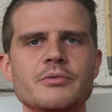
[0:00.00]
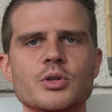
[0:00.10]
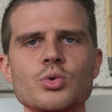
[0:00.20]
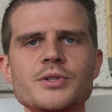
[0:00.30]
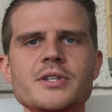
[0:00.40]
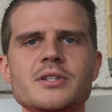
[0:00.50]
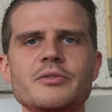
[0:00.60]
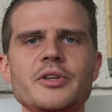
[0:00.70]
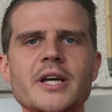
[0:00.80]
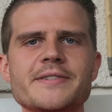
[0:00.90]
Wie gut sich
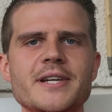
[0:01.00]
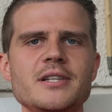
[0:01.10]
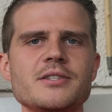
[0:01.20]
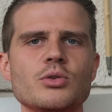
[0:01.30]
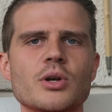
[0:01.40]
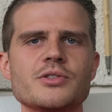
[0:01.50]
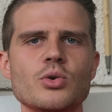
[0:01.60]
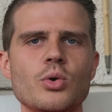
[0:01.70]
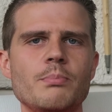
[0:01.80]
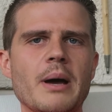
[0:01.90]
die finanzielle
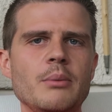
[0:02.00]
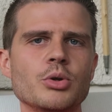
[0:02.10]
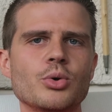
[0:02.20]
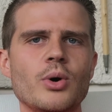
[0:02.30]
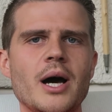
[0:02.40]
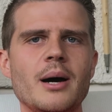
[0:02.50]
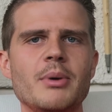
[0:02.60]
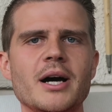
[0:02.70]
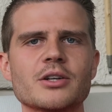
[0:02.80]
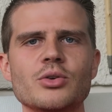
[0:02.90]
Situation bei Bondora
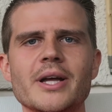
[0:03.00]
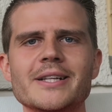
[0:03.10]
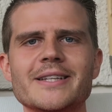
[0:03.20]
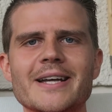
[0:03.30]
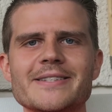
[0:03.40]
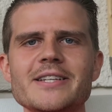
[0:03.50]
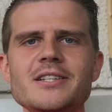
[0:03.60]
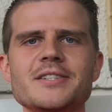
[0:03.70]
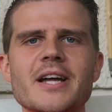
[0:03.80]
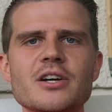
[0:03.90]
aber aktuell
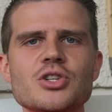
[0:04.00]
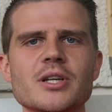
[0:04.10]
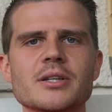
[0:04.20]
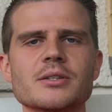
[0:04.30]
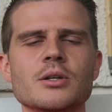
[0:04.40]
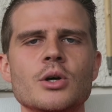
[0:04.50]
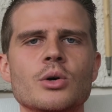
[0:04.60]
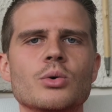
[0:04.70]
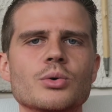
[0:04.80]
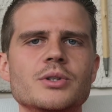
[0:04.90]
tatsächlich darstellt
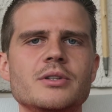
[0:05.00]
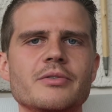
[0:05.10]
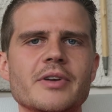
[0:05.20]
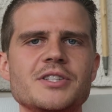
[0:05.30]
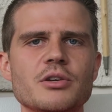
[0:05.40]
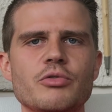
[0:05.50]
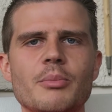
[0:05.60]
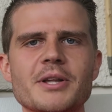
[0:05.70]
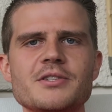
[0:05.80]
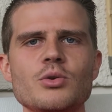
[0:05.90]
und welche
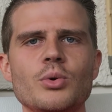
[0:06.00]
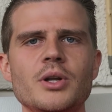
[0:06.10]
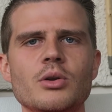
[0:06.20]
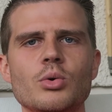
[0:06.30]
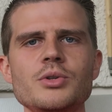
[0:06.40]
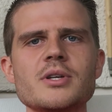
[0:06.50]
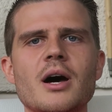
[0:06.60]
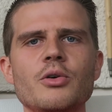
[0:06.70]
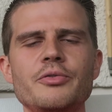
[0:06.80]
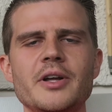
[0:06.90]
Informationen und
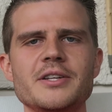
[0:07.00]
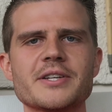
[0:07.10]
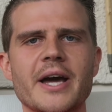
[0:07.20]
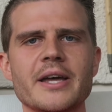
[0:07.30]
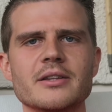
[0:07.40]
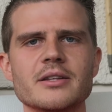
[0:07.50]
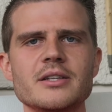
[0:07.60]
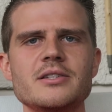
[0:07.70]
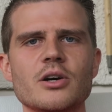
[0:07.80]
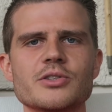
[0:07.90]
Auffälligkeiten
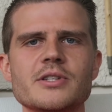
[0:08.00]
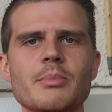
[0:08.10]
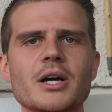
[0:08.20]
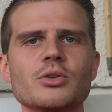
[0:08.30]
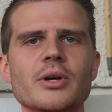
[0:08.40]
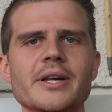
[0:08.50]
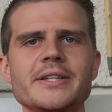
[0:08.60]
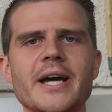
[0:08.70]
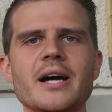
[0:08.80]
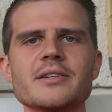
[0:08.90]
ich aus dem
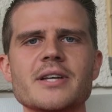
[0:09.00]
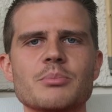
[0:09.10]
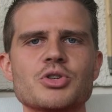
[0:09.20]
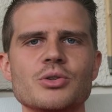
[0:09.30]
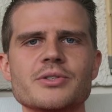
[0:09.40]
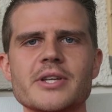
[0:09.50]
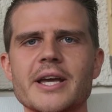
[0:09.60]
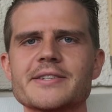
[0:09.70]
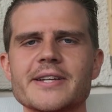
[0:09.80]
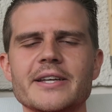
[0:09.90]
aktuellen Jahresabschluss
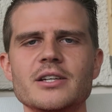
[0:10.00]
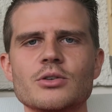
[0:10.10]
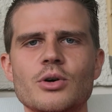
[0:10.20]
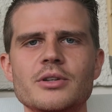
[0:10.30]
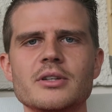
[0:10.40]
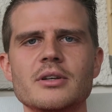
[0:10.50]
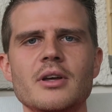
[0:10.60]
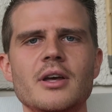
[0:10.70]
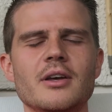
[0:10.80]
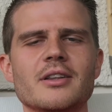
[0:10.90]
extrahieren konnte,
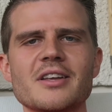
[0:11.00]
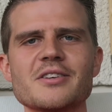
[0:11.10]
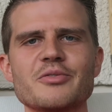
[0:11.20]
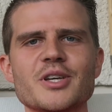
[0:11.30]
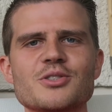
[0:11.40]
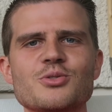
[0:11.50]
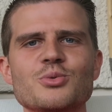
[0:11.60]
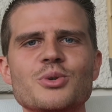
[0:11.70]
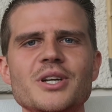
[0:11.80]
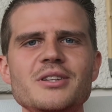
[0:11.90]
das erfährst
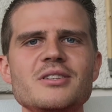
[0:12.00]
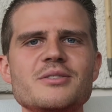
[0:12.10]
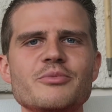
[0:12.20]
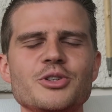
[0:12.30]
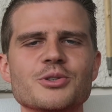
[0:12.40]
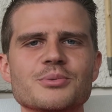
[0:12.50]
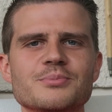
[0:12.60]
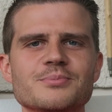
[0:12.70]
du in diesem Video.